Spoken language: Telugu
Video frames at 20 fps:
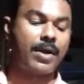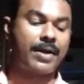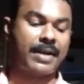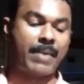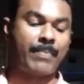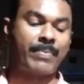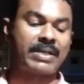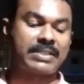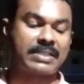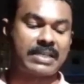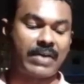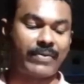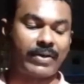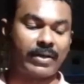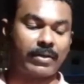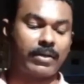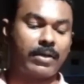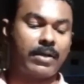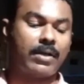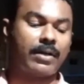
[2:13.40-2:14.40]
నెంబర్
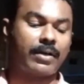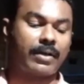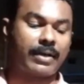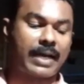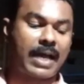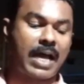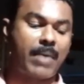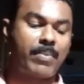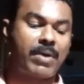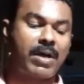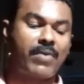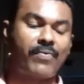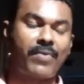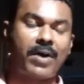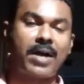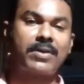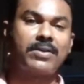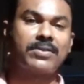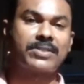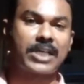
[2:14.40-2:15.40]
సెవెన్ గ్రామ
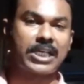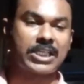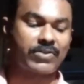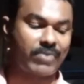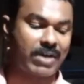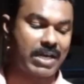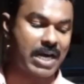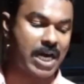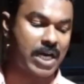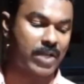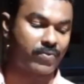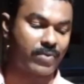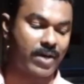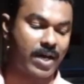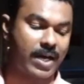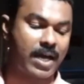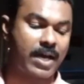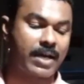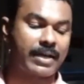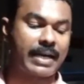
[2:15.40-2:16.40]
వార్డు సచివాలయాల
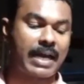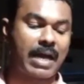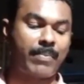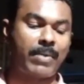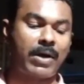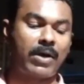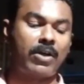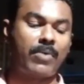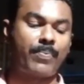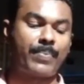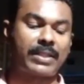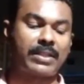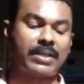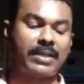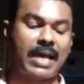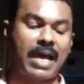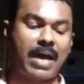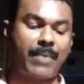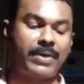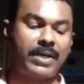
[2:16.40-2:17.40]
ద్వారా గ్రామాల్లో ప్రతి
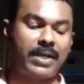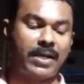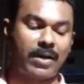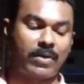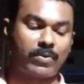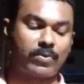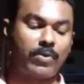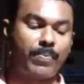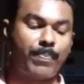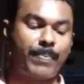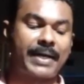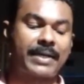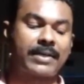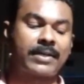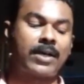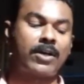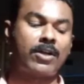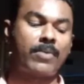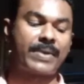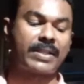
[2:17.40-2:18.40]
యాభై ఇళ్లకు
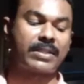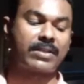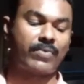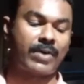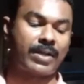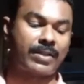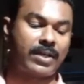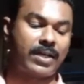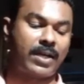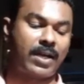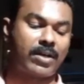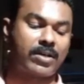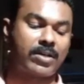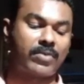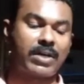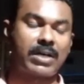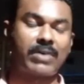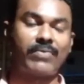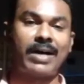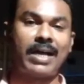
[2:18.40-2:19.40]
పట్టణాల్లో ప్రతి వంద ఇళ్లకు
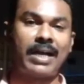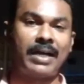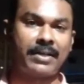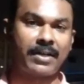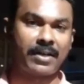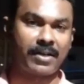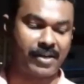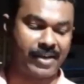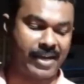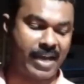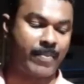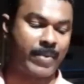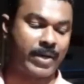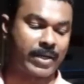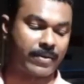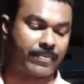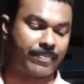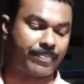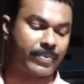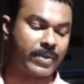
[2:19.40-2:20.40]
ఒక వాలంటీర్
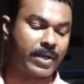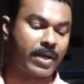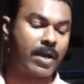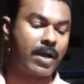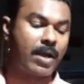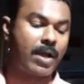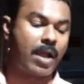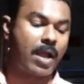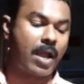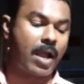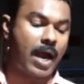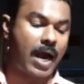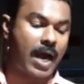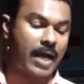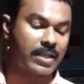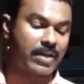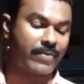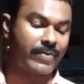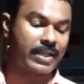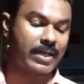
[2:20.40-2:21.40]
నియామకం
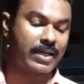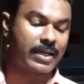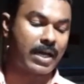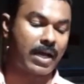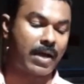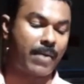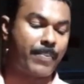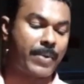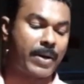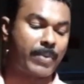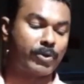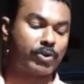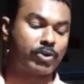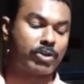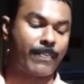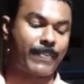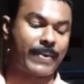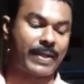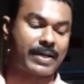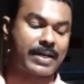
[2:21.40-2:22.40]
అదేవిధంగా
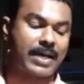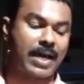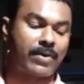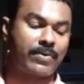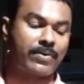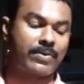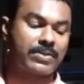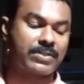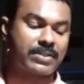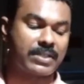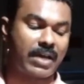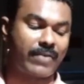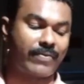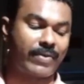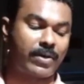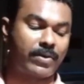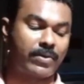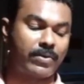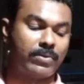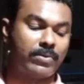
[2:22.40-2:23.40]
ప్రభుత్వ పథకాలను
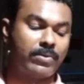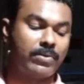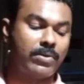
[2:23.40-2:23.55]
సేవలను